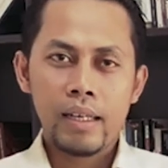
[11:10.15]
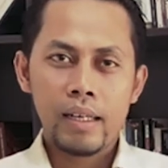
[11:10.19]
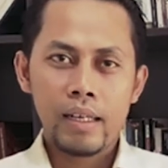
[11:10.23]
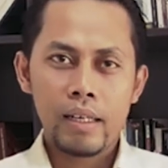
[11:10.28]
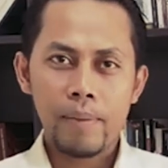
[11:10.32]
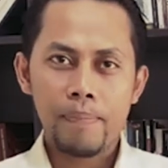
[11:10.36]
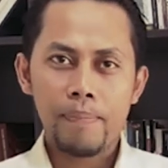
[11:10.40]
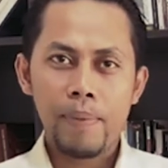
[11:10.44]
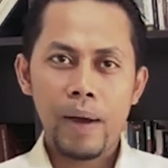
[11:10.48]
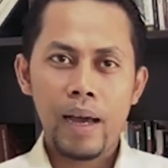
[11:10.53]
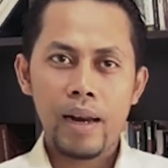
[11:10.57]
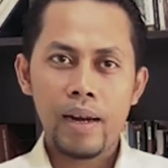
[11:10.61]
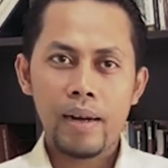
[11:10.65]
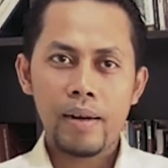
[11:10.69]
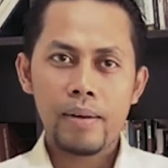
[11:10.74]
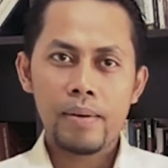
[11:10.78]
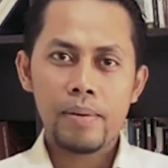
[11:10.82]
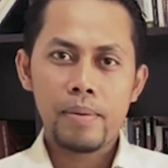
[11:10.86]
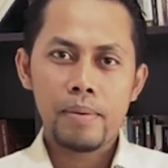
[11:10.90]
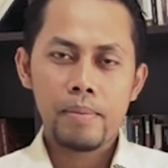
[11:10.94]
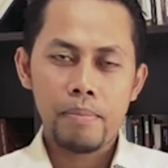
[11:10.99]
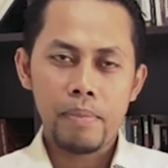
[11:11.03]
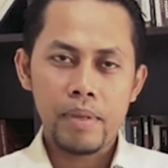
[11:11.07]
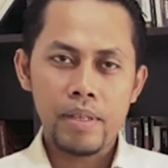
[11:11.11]
ke depan
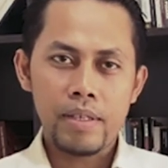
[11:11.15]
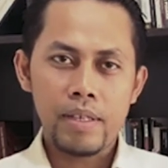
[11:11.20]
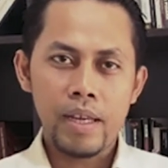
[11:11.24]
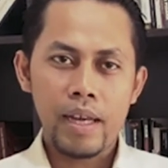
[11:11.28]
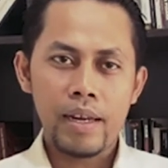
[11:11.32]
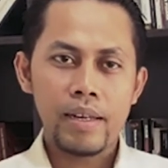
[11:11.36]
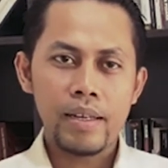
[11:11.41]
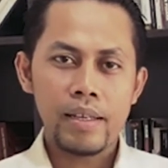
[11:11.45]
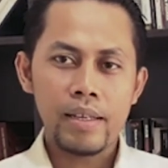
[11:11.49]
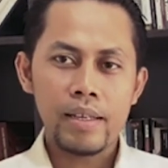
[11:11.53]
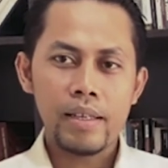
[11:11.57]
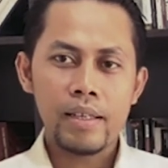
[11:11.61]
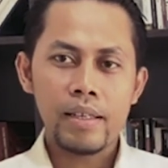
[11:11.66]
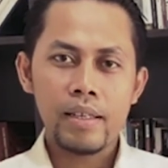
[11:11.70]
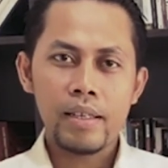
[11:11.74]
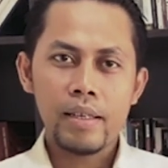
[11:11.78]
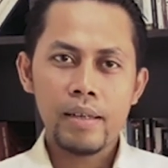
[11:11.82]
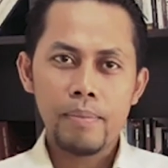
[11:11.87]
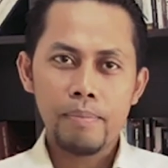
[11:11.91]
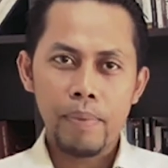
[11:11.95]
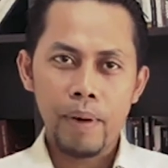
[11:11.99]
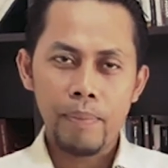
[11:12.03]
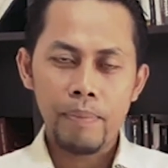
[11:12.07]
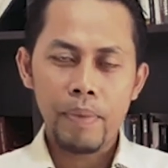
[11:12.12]
menjadi
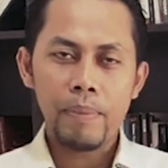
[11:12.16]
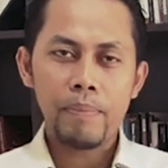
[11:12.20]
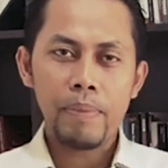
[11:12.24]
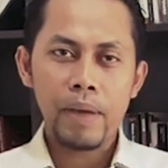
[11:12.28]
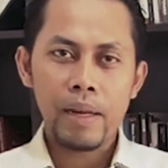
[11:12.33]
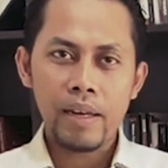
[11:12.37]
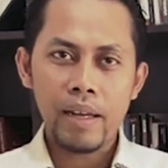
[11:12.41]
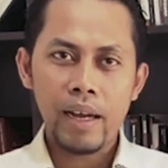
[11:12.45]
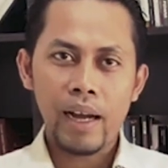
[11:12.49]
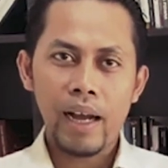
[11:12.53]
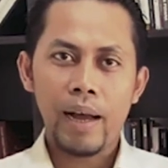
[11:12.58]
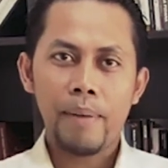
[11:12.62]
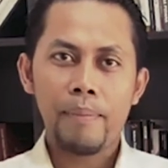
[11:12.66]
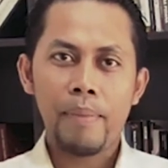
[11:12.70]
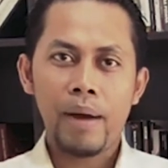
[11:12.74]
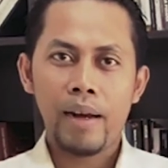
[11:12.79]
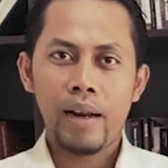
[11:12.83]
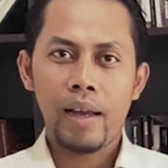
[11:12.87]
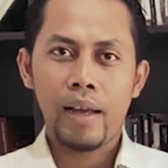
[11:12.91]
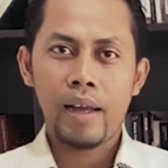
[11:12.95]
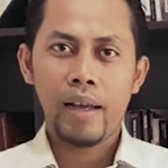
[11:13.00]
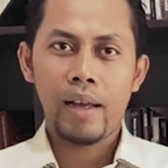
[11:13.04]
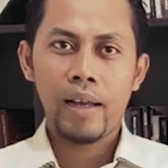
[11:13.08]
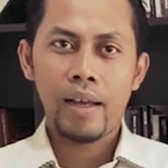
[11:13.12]
pemimpin yang amanah.